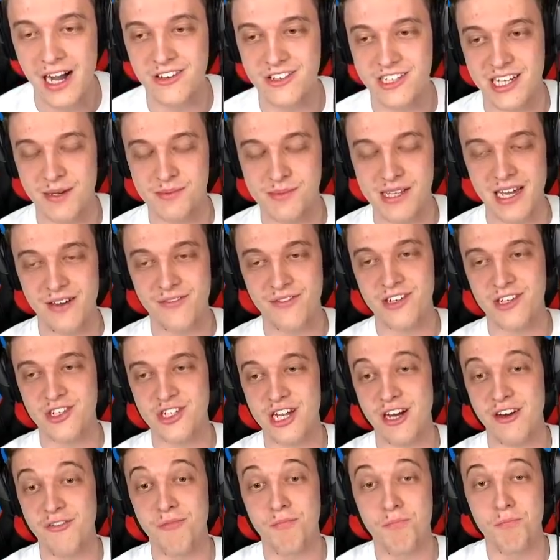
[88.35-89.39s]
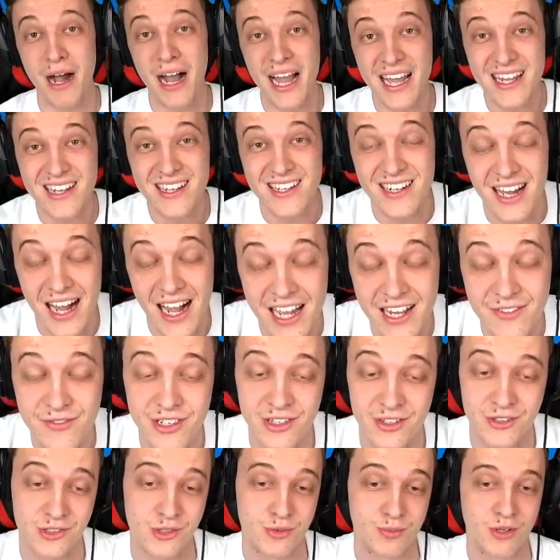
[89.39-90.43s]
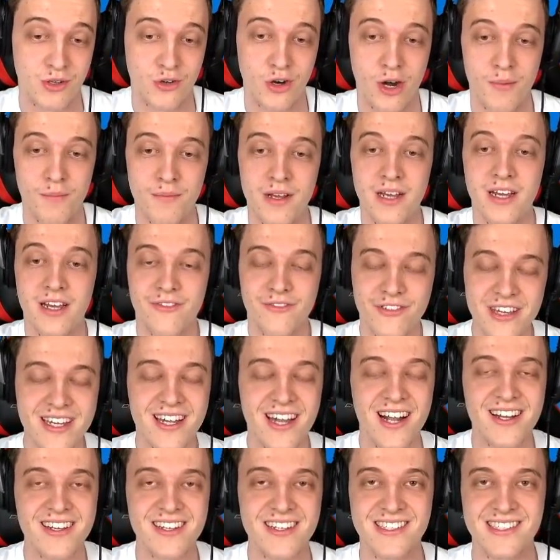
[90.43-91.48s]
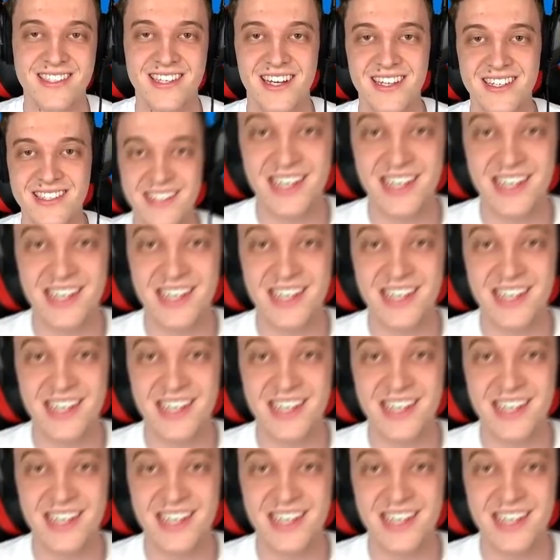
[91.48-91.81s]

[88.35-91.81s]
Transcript: Und ich habe es einfach geschafft, beide in ein Video zu bekommen. Wie krank ist das?